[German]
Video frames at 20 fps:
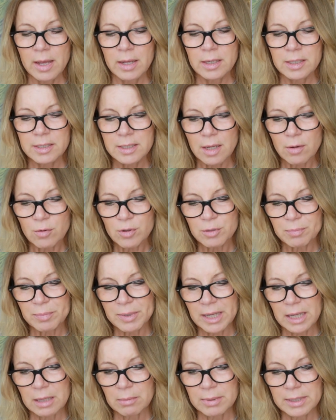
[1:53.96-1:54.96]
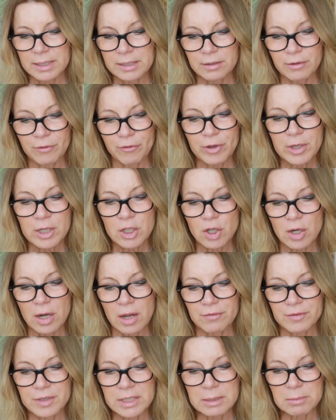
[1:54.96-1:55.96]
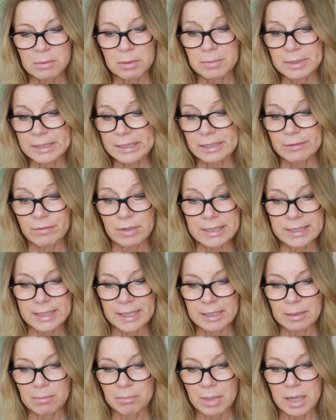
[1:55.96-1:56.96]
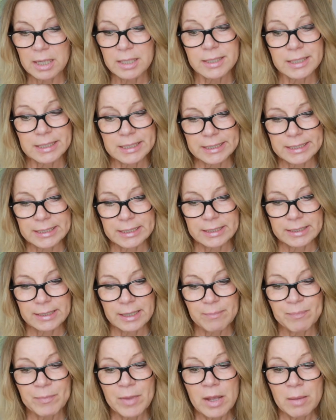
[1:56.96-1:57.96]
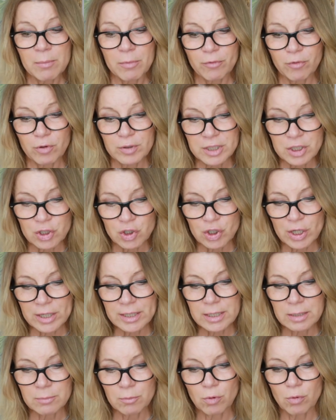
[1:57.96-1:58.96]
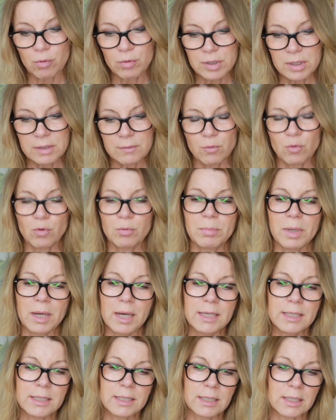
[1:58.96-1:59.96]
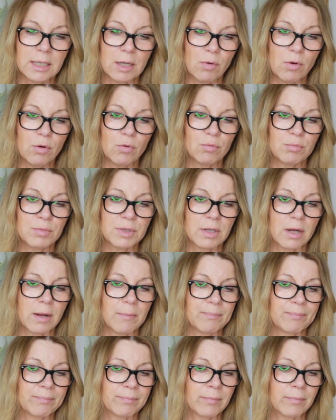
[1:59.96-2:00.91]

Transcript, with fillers: Das Haus beherbergt vier Schlafzimmer mit jeweils einem Bad, erzählt er, bevor sich Jenny im großen Wohnbereich genauer umsah.